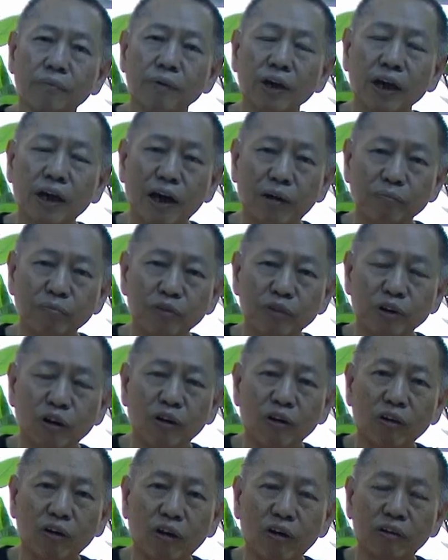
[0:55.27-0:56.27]
要含
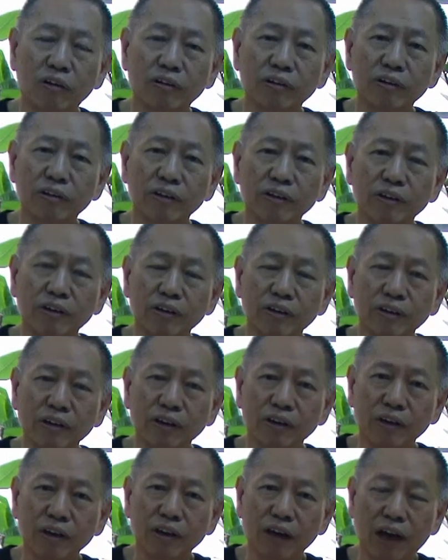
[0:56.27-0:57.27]
中国
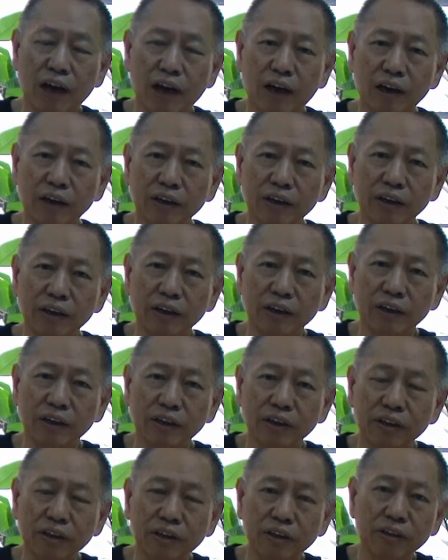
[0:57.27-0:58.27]
啊，
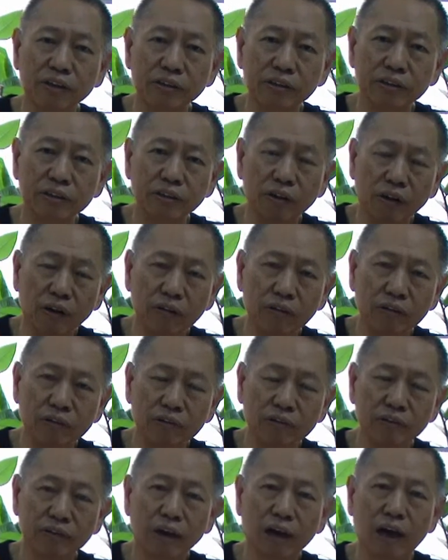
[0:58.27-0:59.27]
亲中
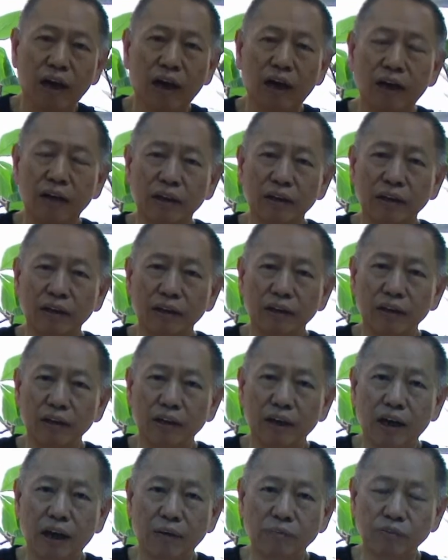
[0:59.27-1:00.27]
啊，
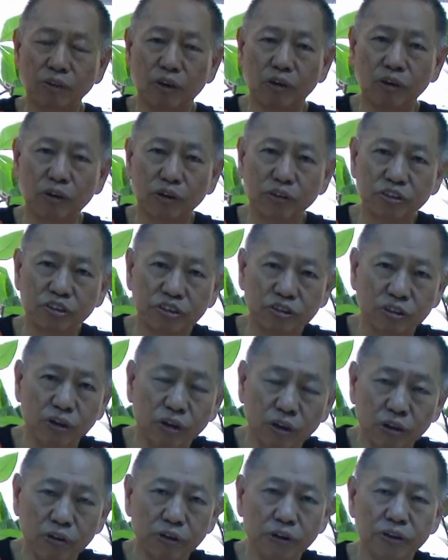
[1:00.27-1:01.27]
含中国是
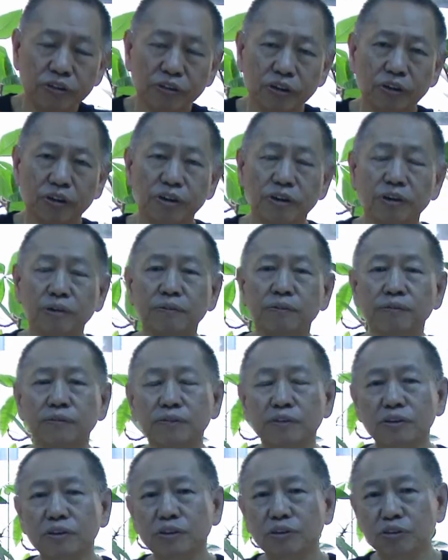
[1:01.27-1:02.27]
好诶一个
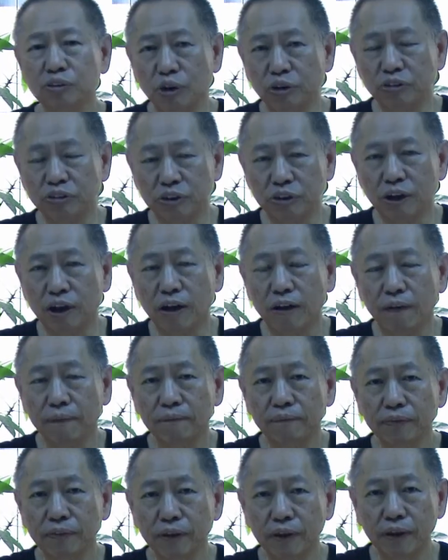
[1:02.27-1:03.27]
组织啦，哦，
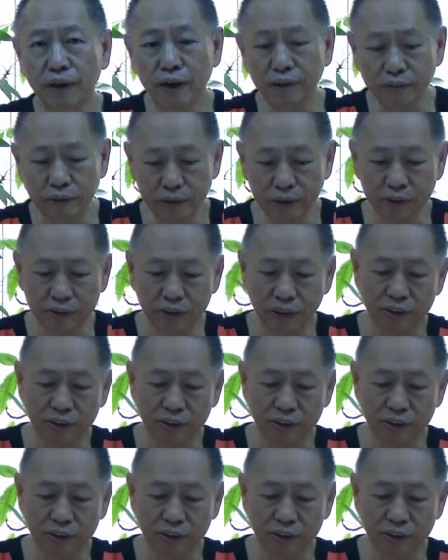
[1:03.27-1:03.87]
啊，所以